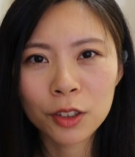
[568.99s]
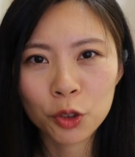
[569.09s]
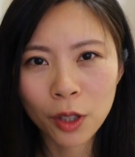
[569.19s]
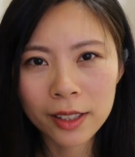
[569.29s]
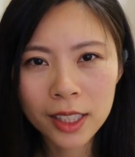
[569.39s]

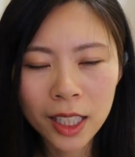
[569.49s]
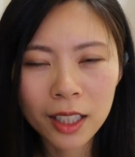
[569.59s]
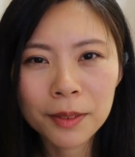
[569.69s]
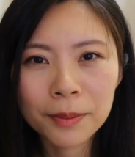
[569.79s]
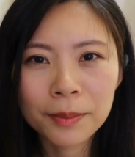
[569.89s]
赚
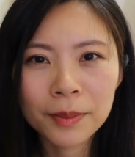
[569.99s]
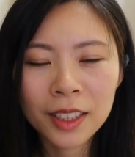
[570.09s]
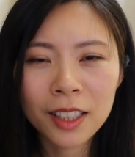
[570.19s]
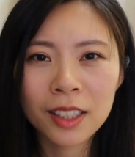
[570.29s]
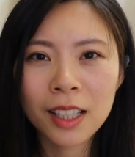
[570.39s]
钱。
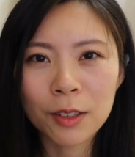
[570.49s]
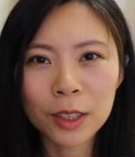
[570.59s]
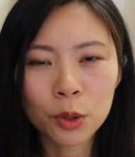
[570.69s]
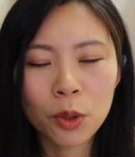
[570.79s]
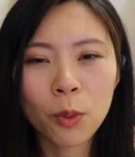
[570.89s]
可是老
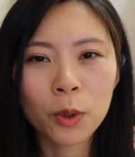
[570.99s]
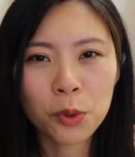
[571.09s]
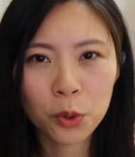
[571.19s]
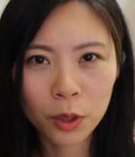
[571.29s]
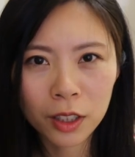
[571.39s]
实说，我
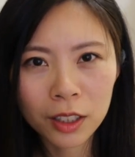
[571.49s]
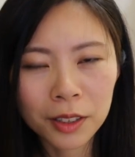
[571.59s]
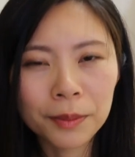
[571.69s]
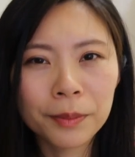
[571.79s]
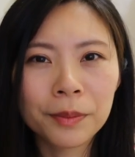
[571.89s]
觉得